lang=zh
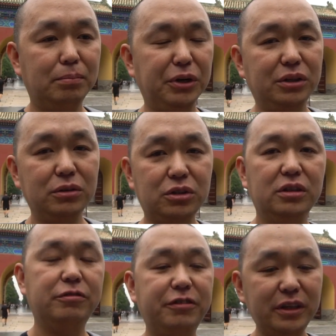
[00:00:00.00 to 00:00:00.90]
北京是一
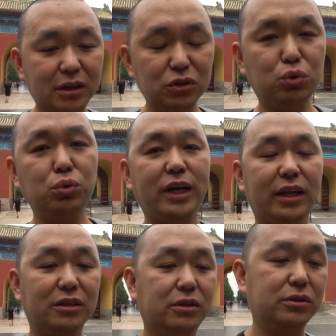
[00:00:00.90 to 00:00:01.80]
个非常巨大
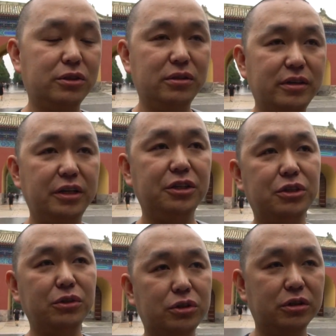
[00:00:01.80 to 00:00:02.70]
的城市，在这个
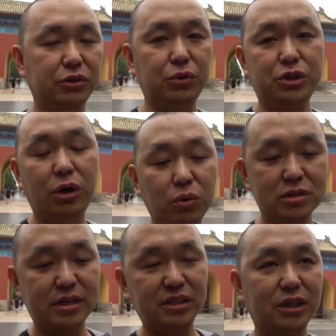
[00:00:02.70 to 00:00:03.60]
城市可能有超过
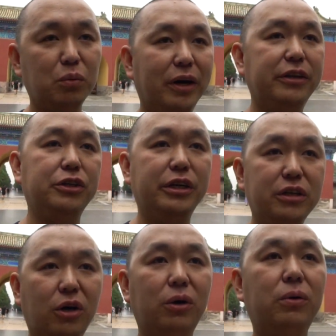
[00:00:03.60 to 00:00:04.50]
3000万的人
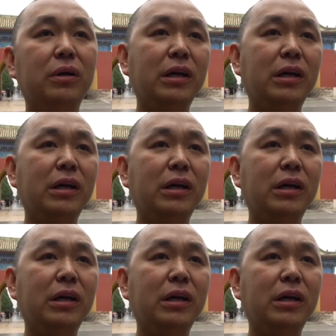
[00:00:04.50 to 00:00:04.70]
口，